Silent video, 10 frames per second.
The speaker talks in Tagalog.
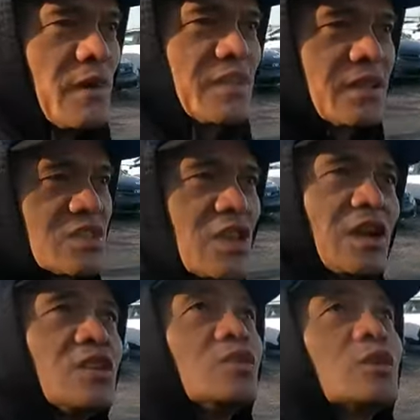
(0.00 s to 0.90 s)

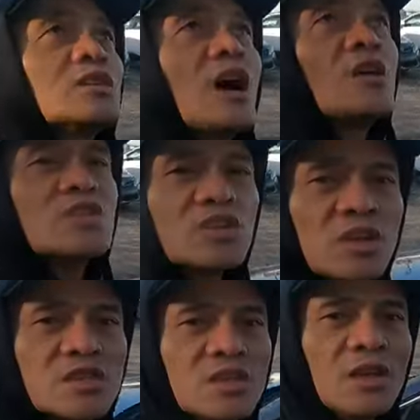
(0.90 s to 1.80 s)
pagdadasalan dito na tayo sa
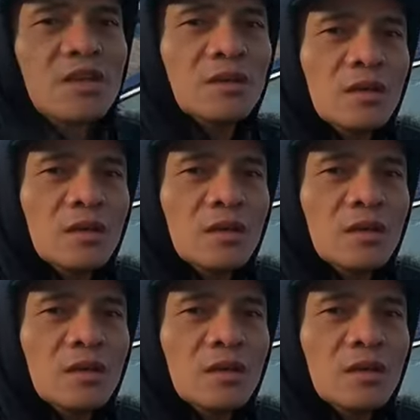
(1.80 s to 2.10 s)
church eh.